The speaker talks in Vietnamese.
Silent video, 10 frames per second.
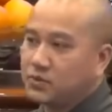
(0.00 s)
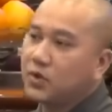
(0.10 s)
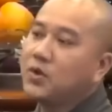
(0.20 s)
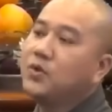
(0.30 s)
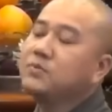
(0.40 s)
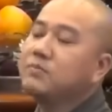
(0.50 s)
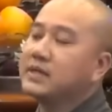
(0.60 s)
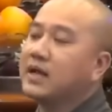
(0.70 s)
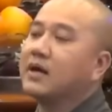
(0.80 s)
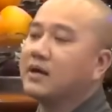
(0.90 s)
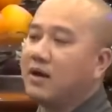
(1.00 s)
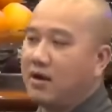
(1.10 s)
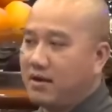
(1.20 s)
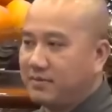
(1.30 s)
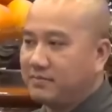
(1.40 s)
có đôi lúc mình gần
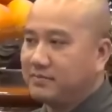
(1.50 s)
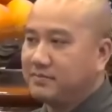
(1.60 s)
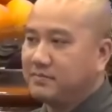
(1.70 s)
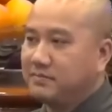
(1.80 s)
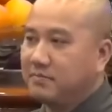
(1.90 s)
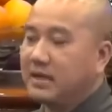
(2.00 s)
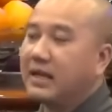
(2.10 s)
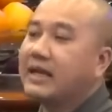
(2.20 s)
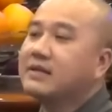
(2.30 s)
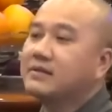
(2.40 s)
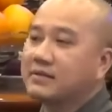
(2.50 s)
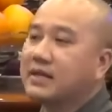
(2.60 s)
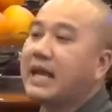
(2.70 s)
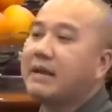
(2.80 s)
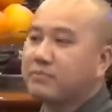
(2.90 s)
họ, mình lây được
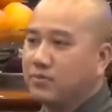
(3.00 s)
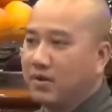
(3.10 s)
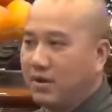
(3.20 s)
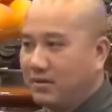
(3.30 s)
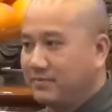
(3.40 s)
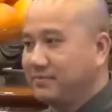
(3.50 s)
cái đẹp của họ.